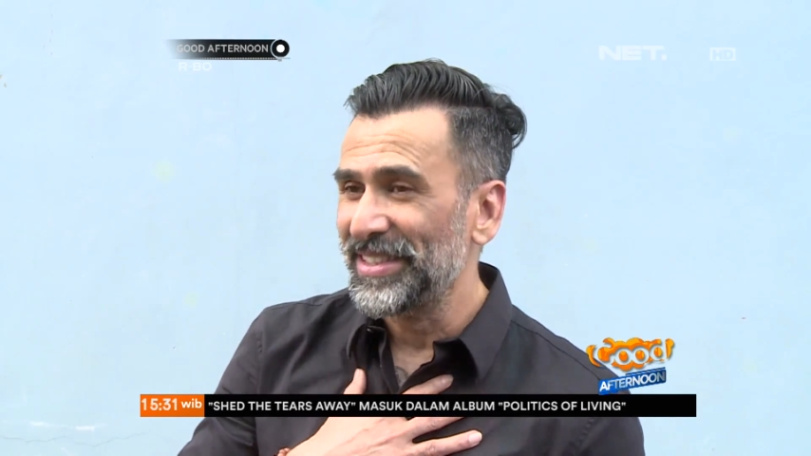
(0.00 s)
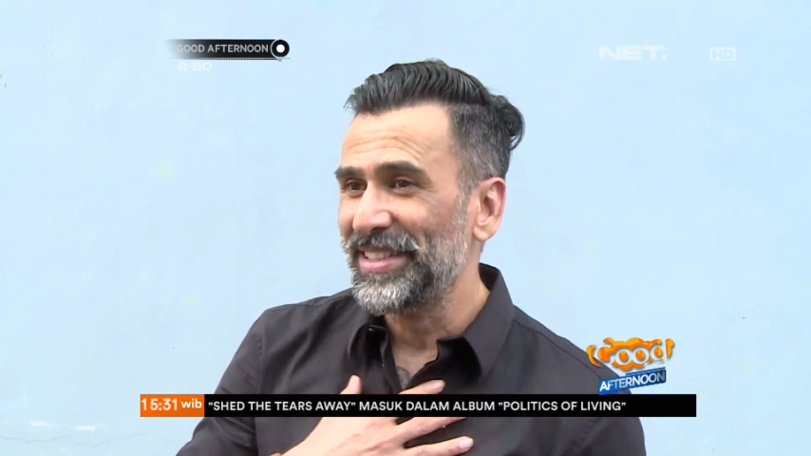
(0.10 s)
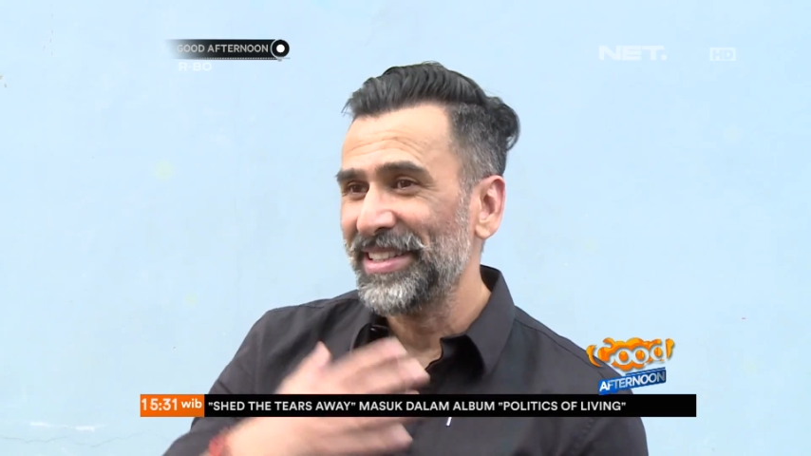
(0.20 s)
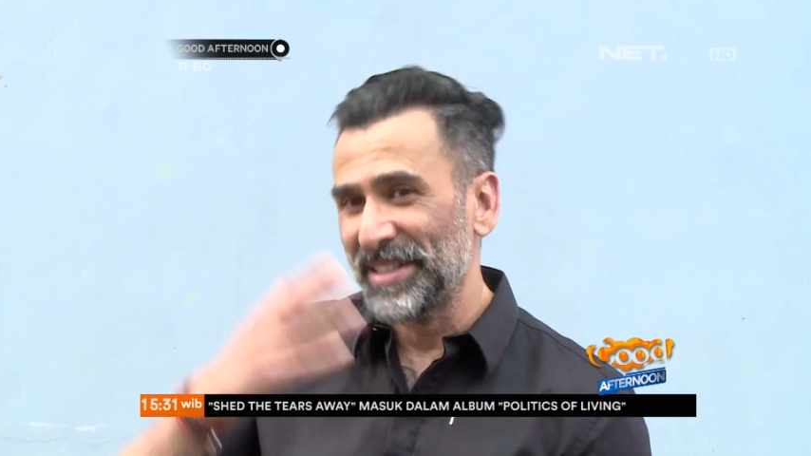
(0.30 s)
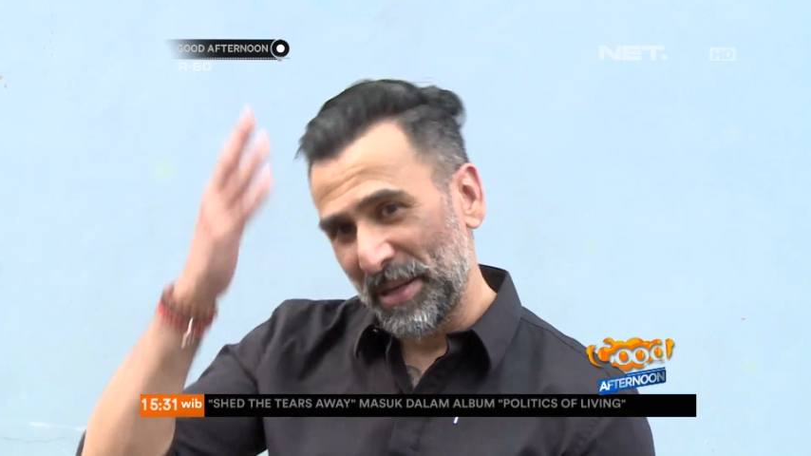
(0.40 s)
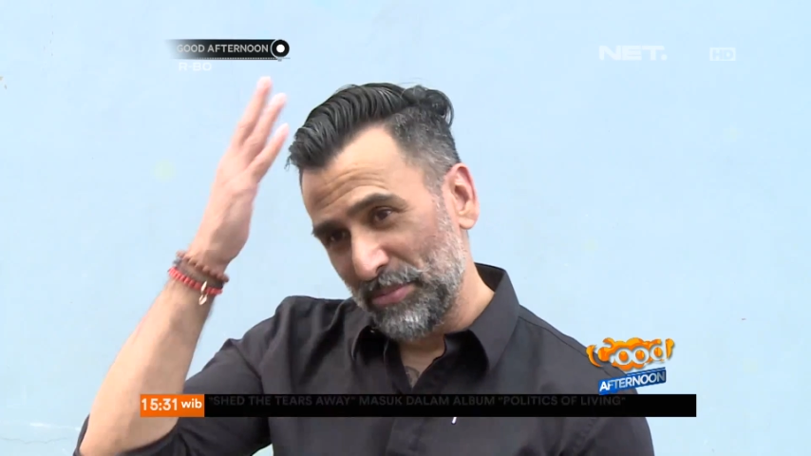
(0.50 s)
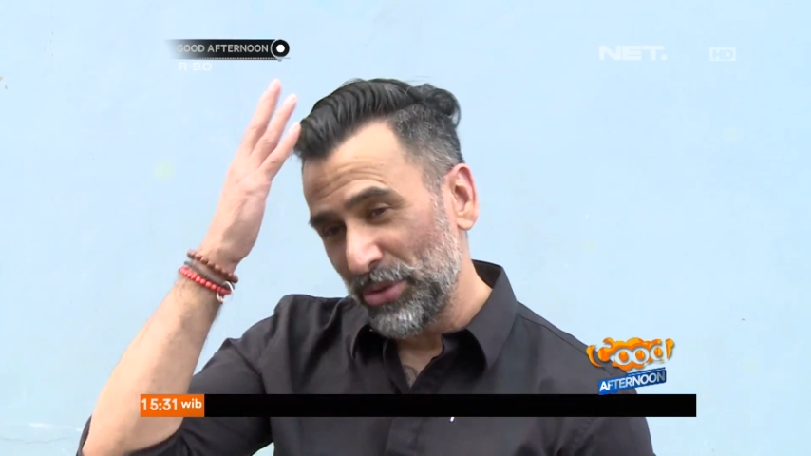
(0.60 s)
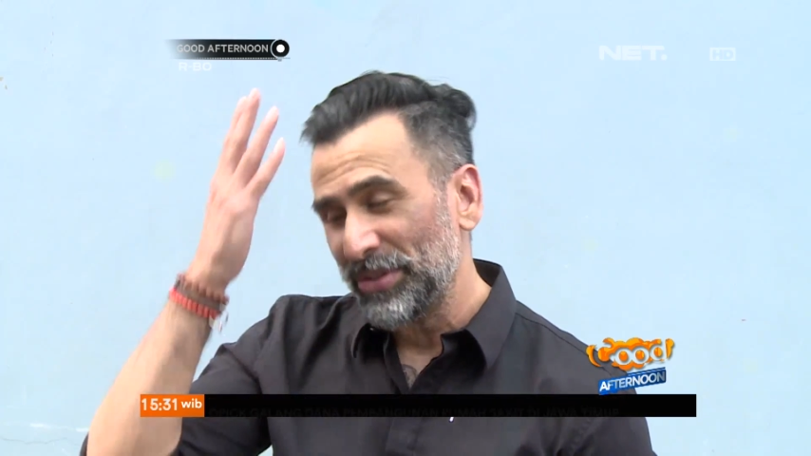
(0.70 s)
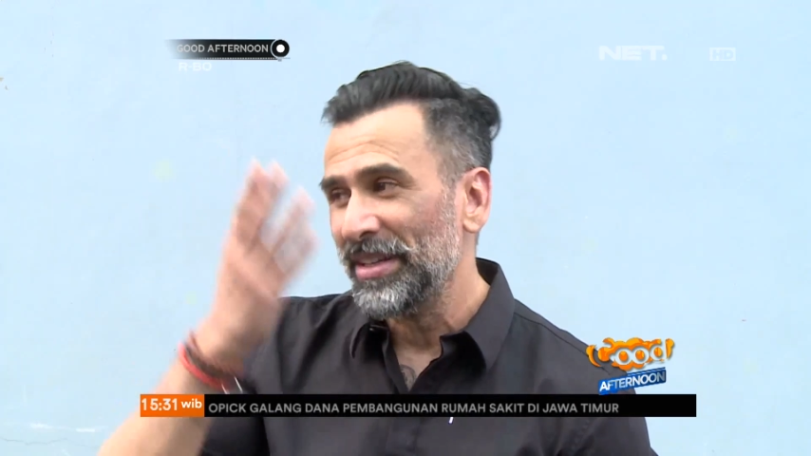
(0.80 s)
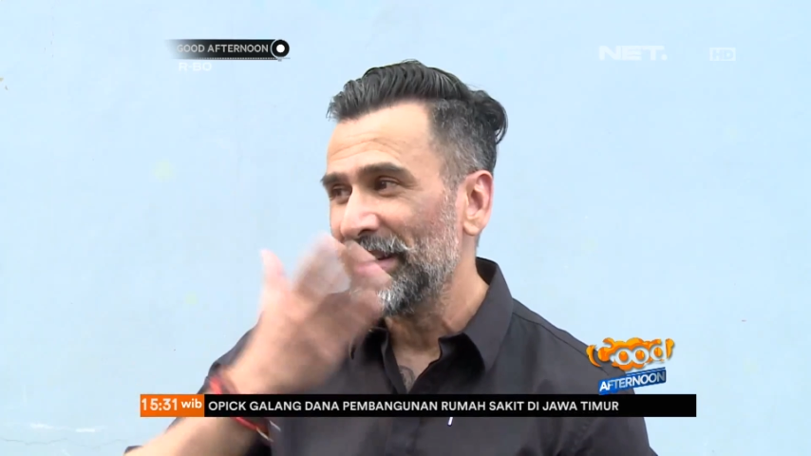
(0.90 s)
Jadi
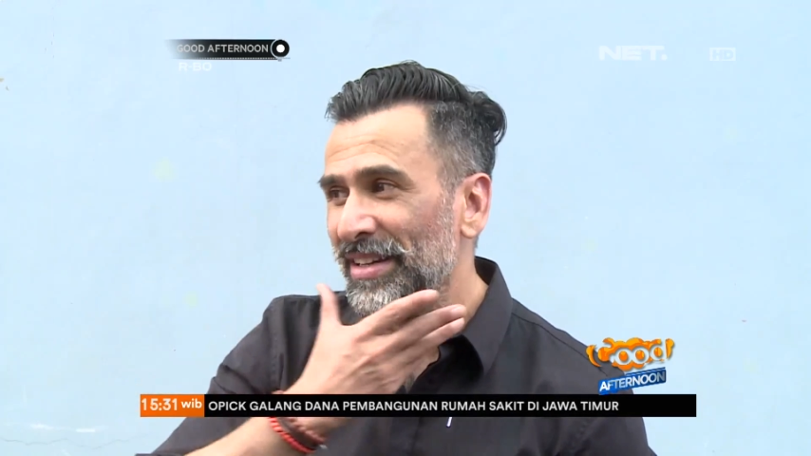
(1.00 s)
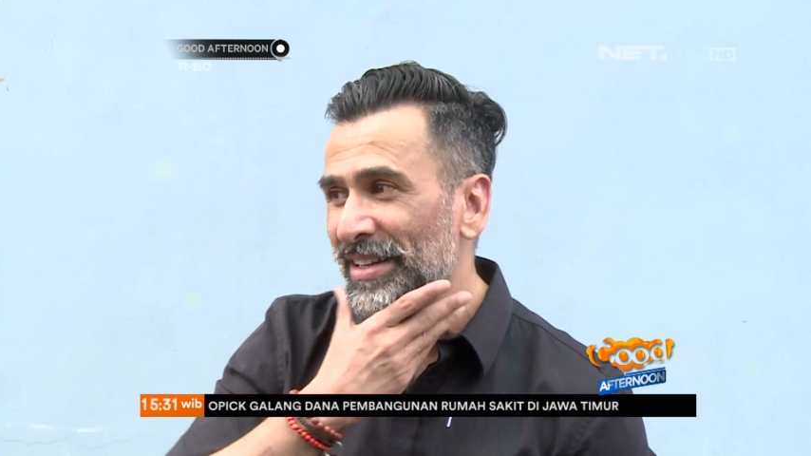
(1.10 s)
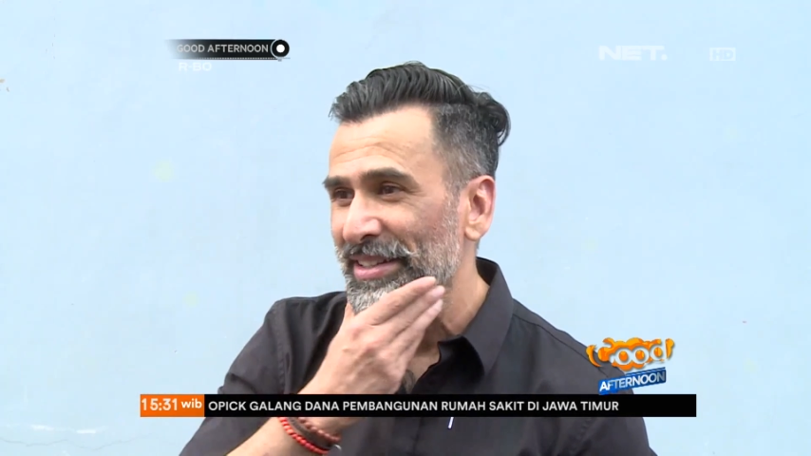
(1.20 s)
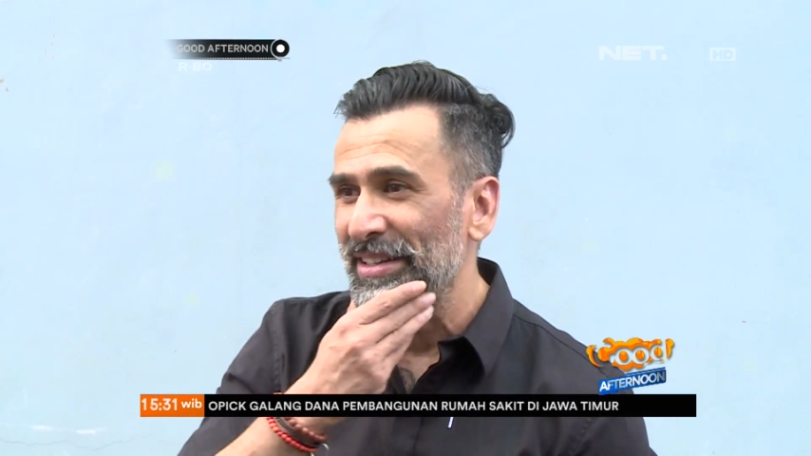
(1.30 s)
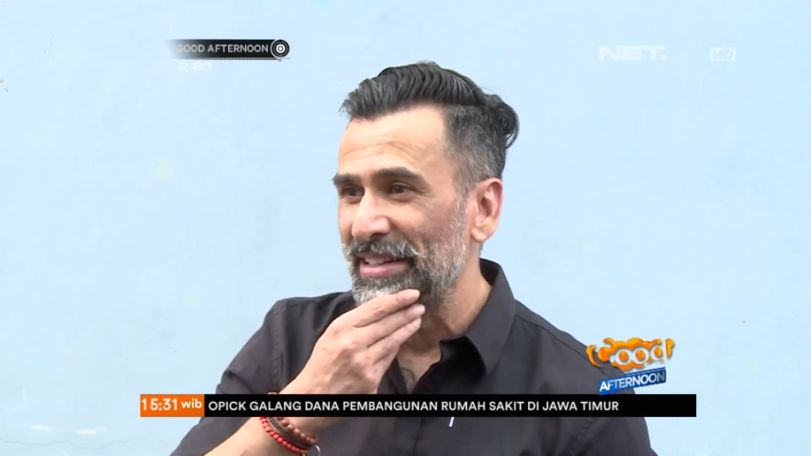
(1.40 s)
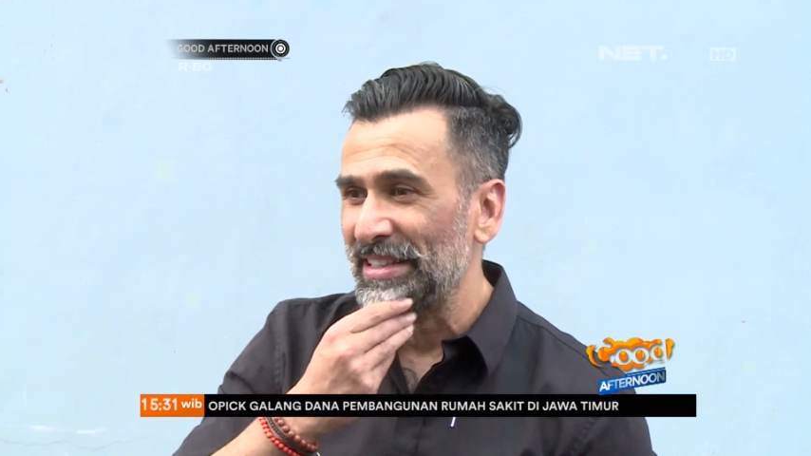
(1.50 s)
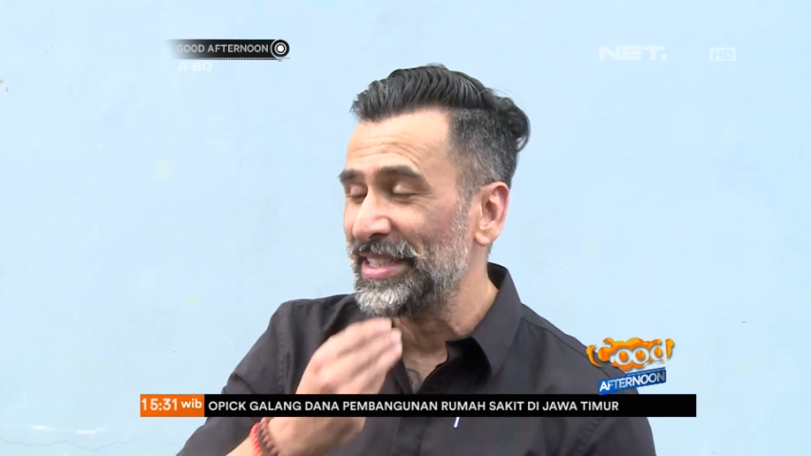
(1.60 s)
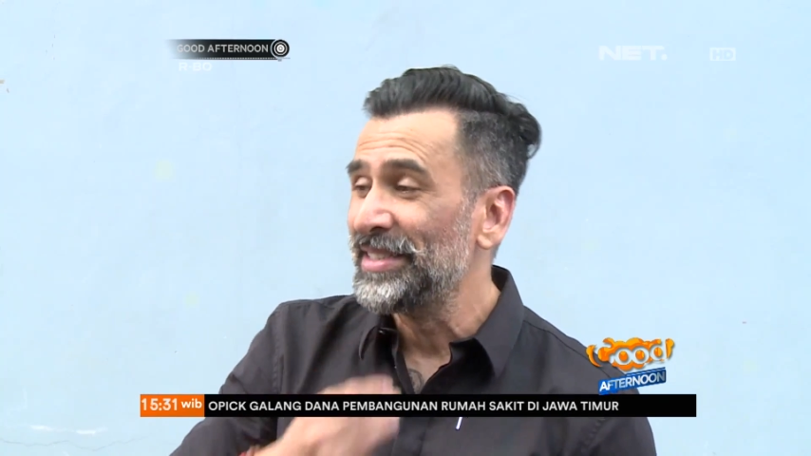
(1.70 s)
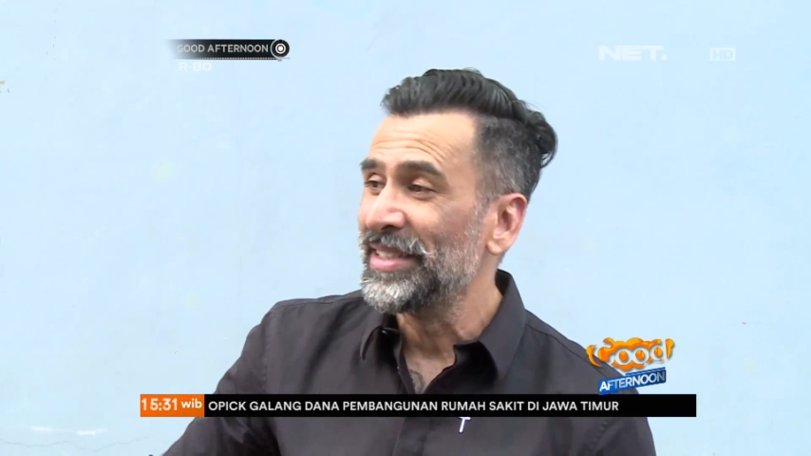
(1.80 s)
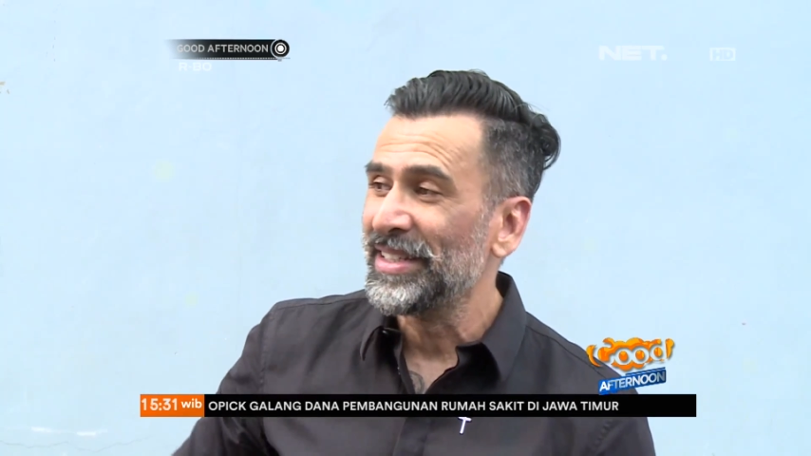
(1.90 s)
rambutnya, gaya
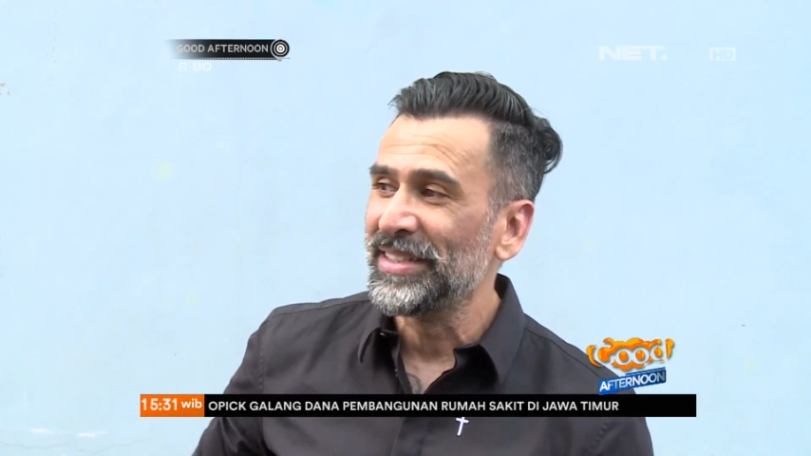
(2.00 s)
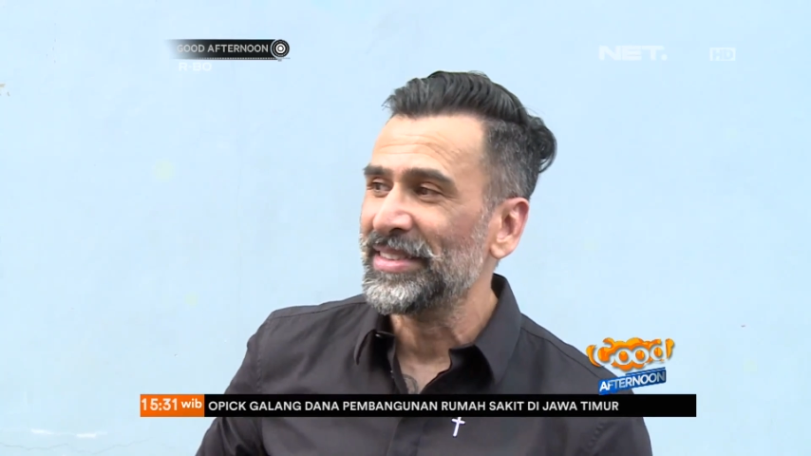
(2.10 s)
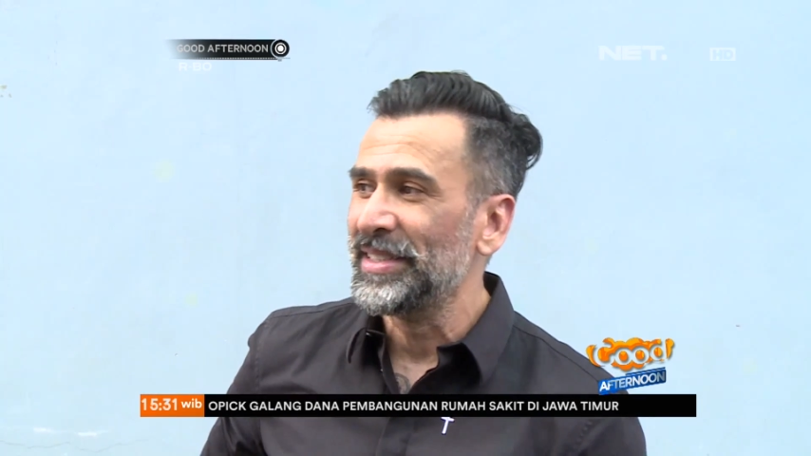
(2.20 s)
ininya.